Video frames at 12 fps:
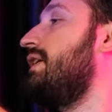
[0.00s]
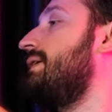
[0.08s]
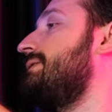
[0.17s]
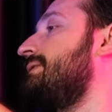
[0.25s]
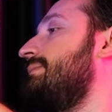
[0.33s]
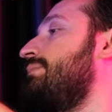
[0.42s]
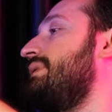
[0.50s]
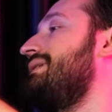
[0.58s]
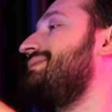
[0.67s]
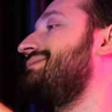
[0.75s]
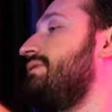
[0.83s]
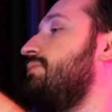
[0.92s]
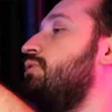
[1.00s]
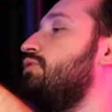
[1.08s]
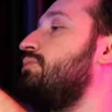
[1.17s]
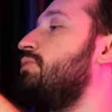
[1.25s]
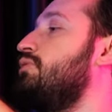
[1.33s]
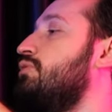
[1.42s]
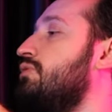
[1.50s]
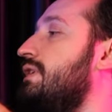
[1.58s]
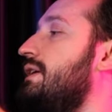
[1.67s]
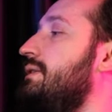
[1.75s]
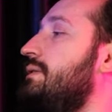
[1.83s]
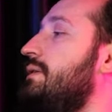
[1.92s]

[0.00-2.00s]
çıkartayım ben. Deve boynu modundan.